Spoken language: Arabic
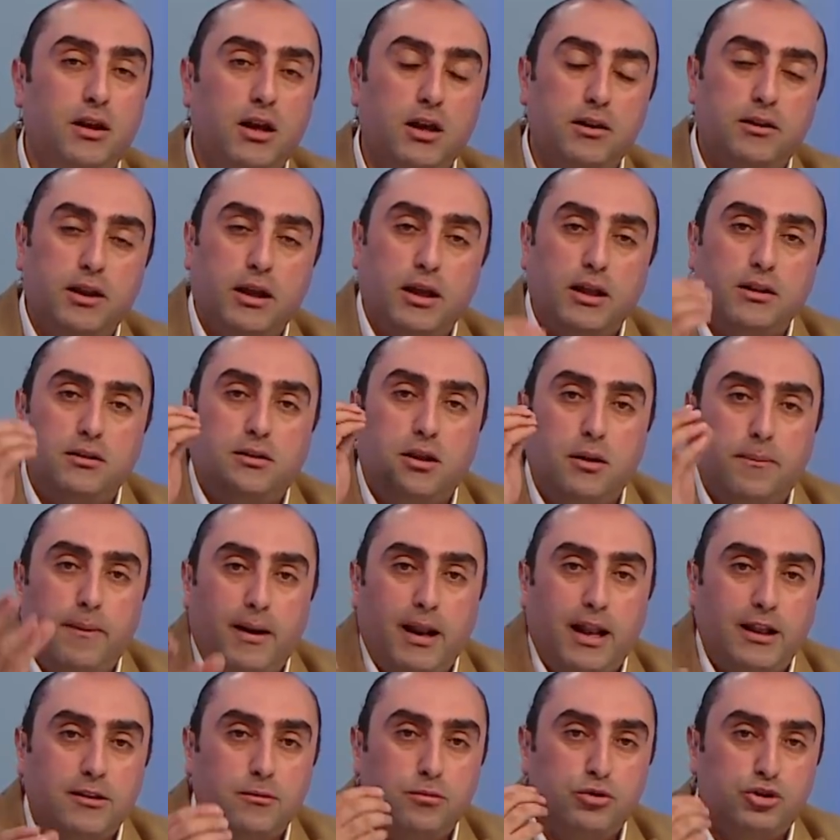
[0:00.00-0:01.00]
اذا انت
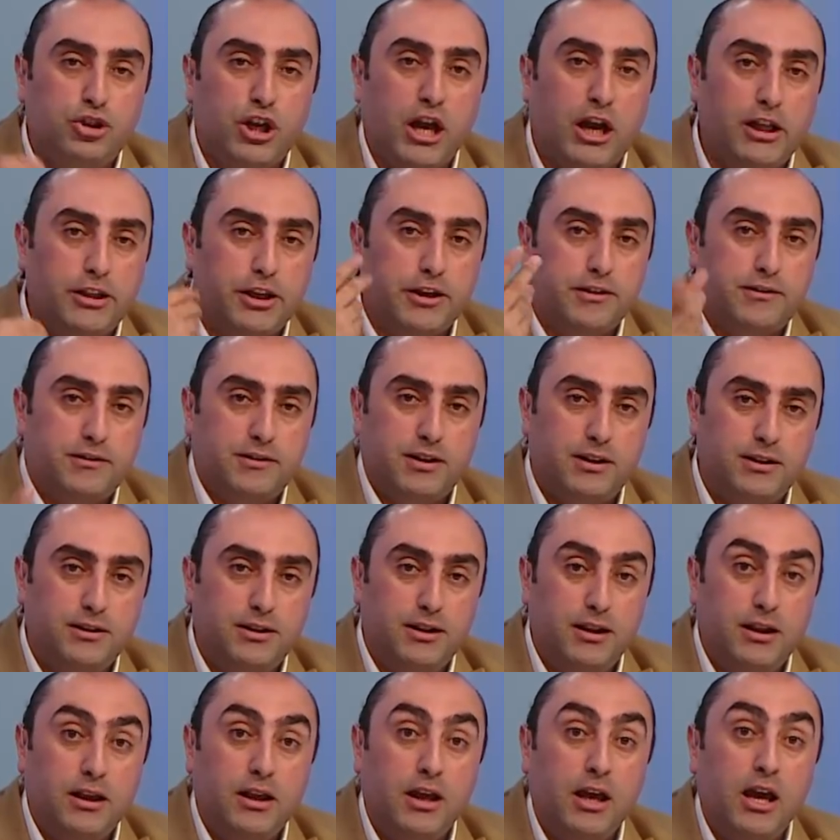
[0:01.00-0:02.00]
بلد مش قادر
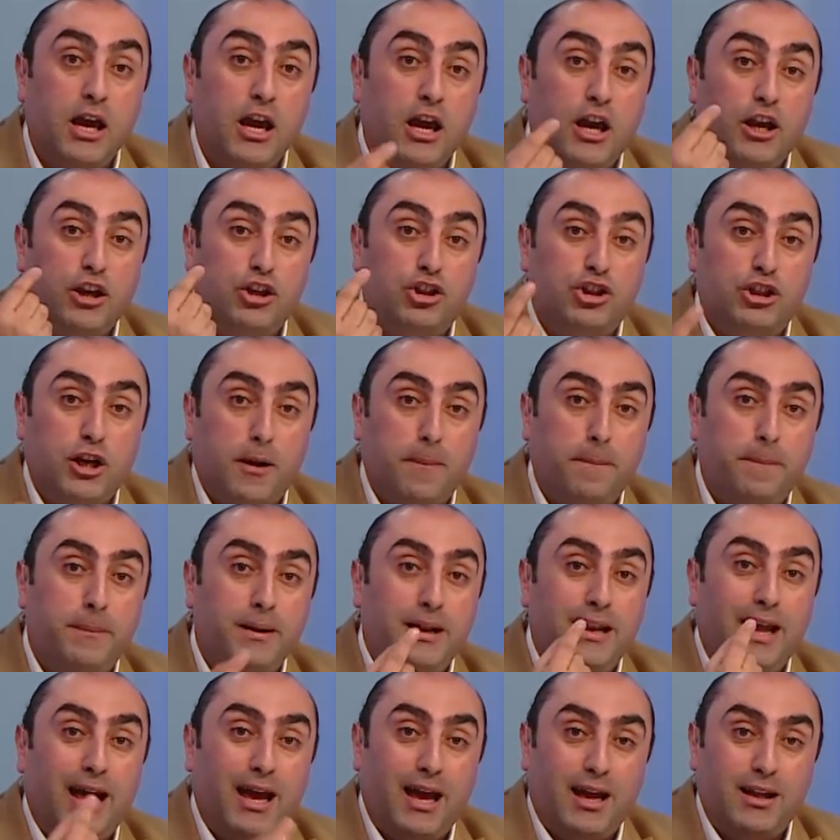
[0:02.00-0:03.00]
تسدي الشاب
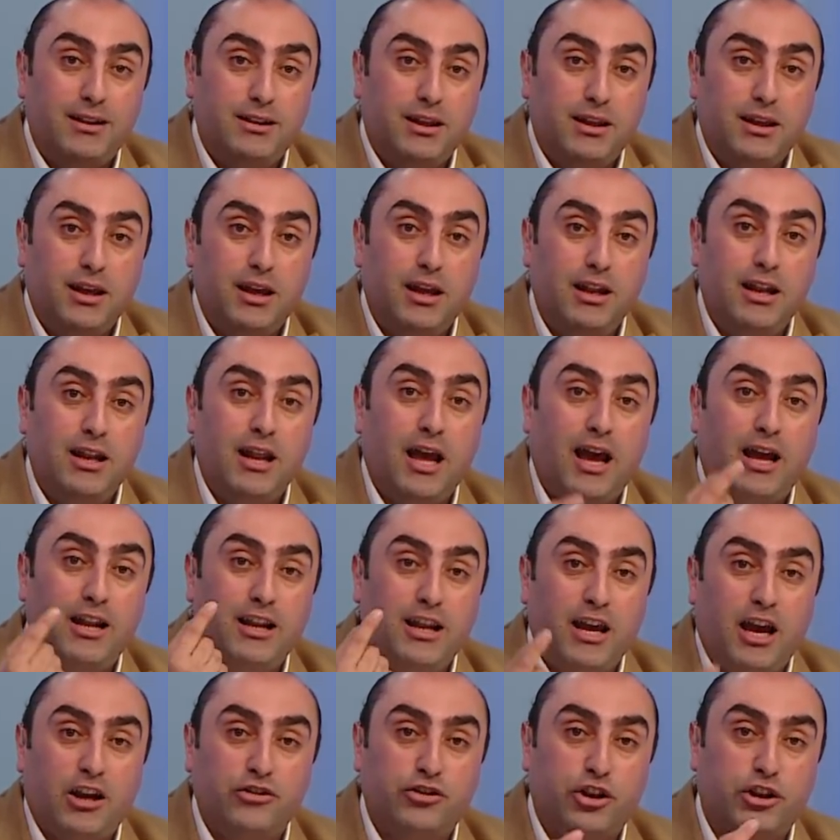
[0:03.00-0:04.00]
العادي اللي
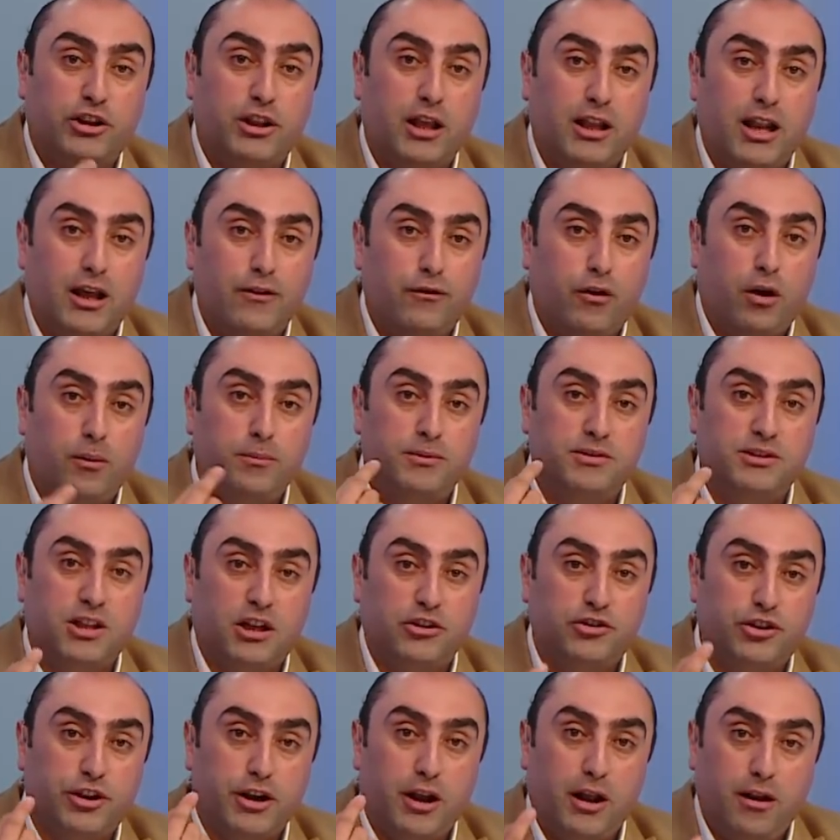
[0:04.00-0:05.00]
عليه 10000
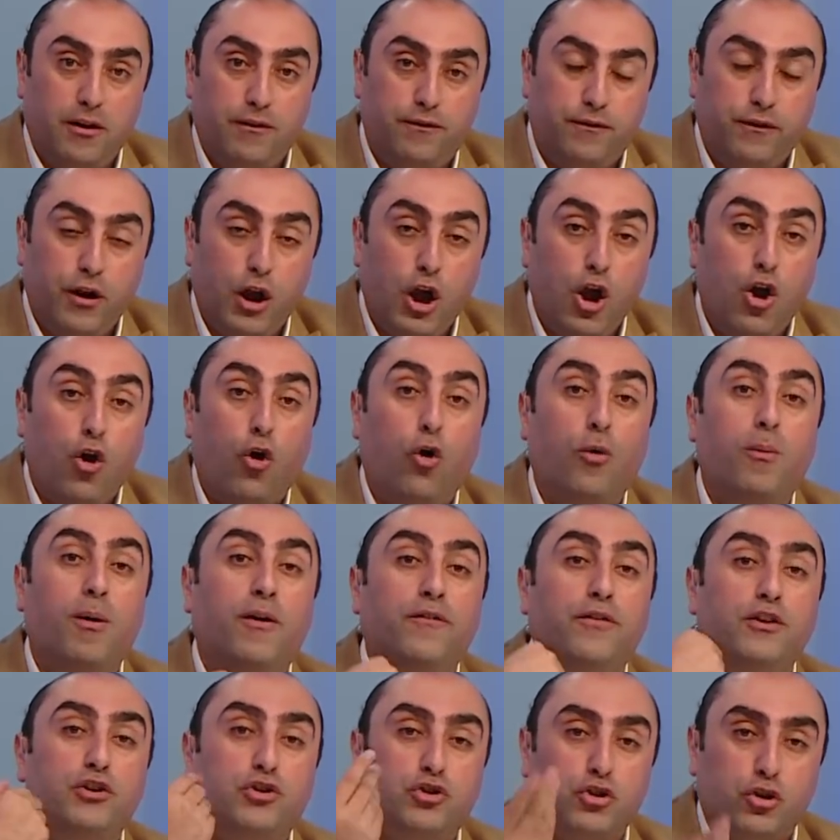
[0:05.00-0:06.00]
15000 وما
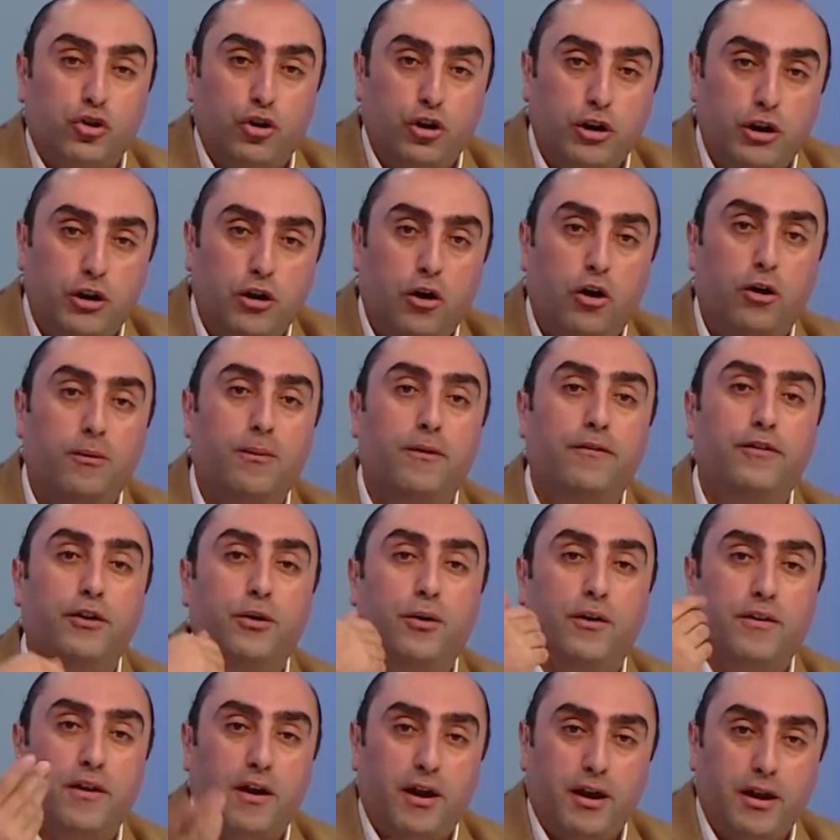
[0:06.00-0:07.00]
في شغل وما في
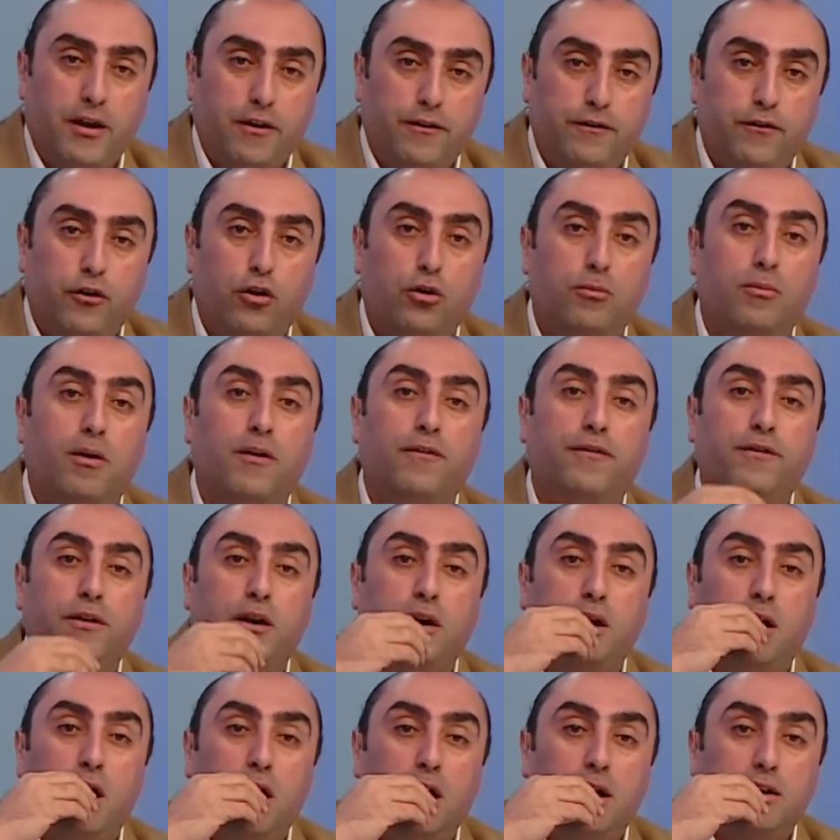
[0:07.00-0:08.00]
وظائف وما
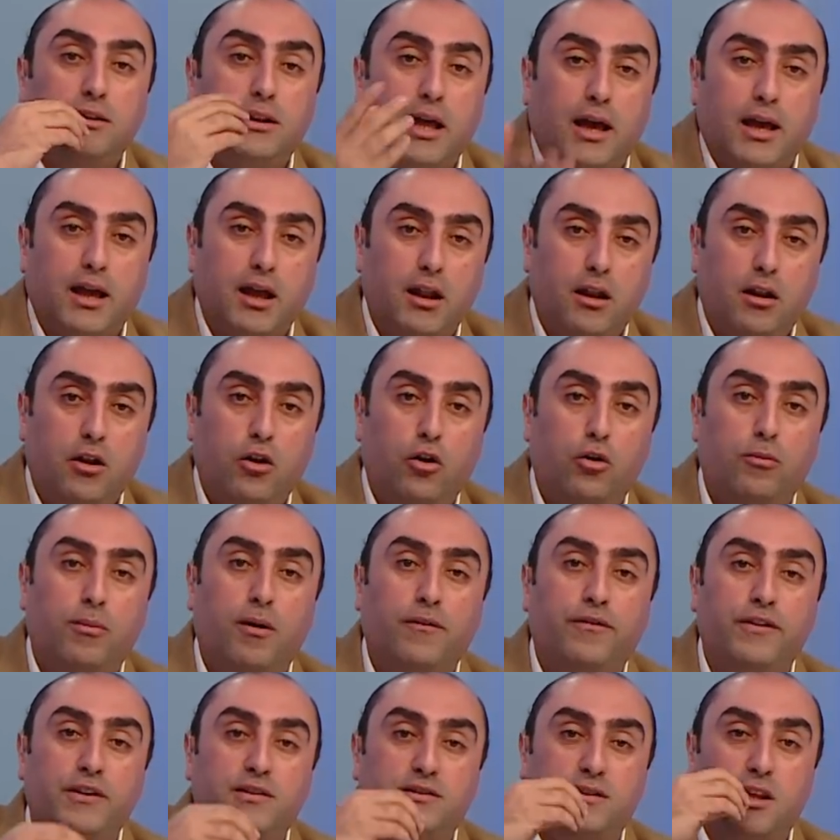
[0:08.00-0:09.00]
في دخل وما
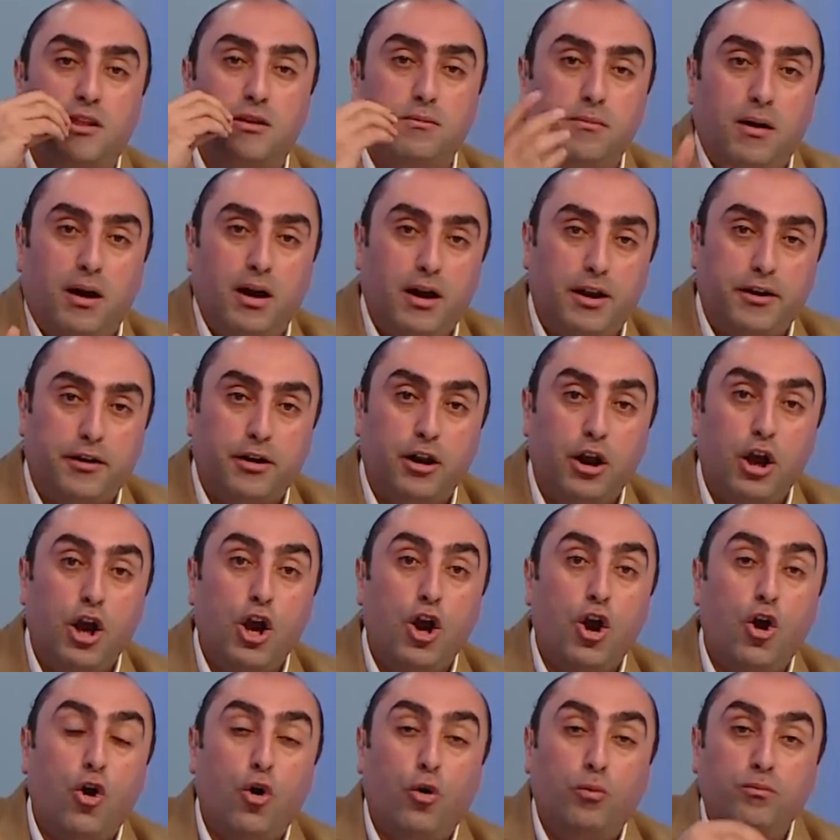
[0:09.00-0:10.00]
في استثمار
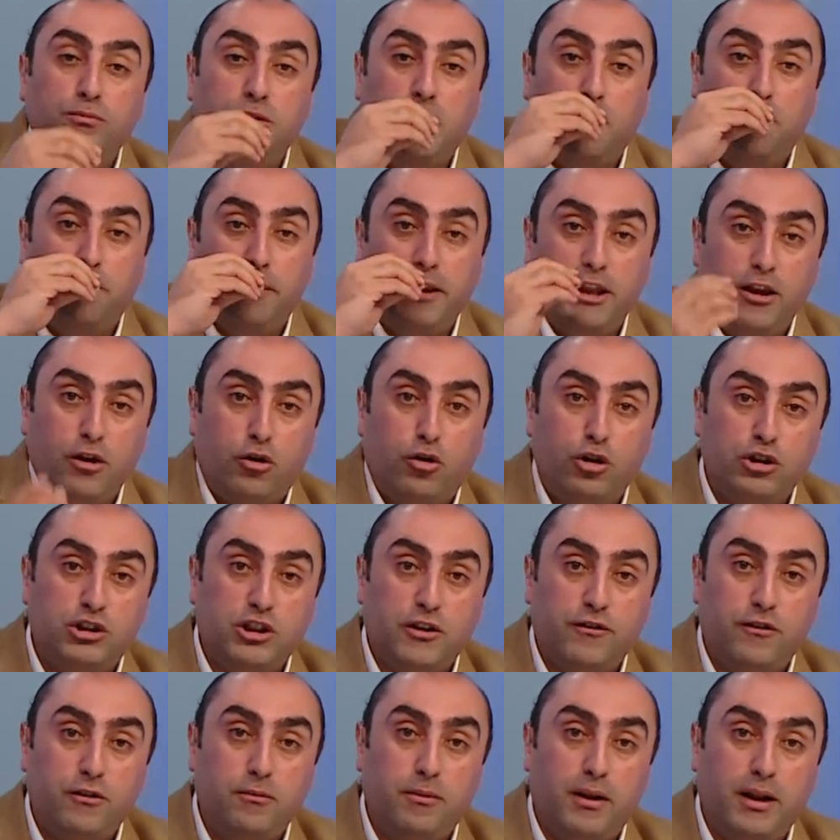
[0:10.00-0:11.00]
ومدمرين كل
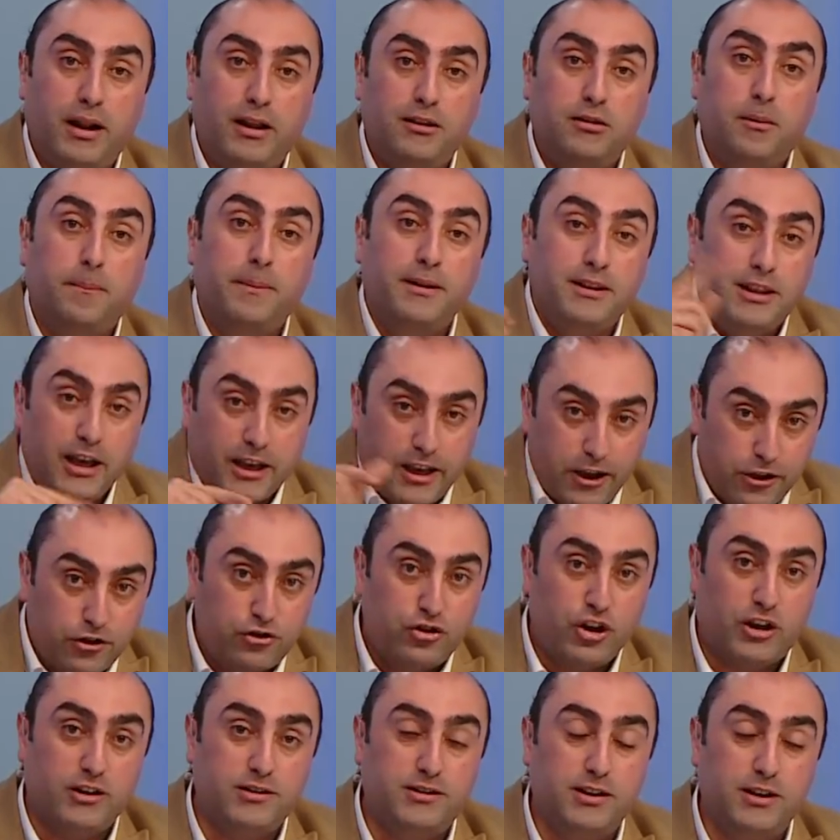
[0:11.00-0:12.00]
شيء في البلد، بدك
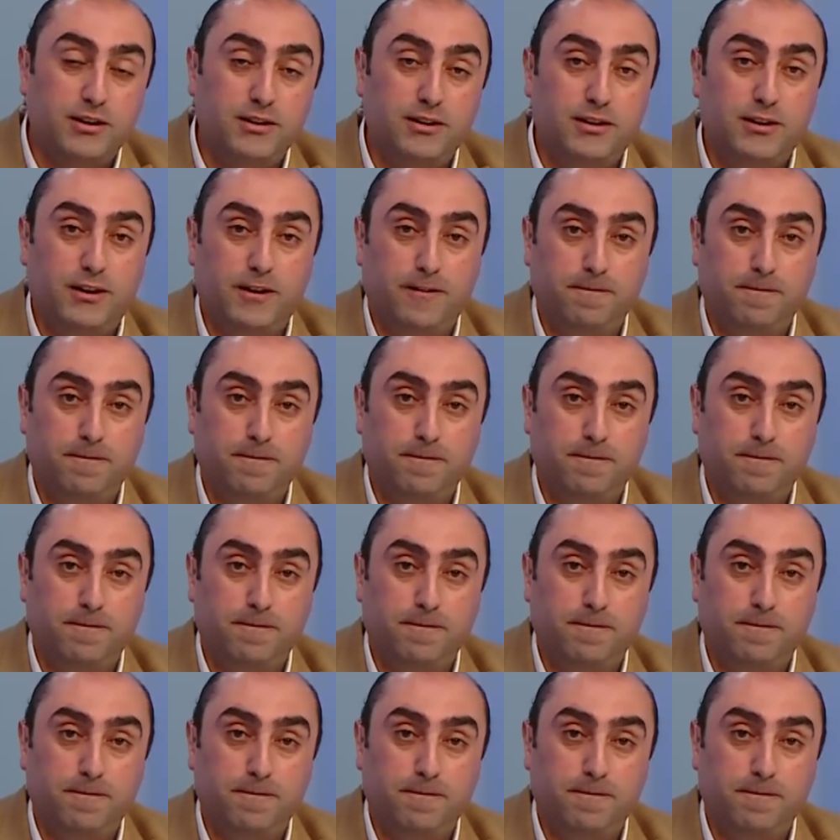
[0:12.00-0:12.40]
يرجع يسد؟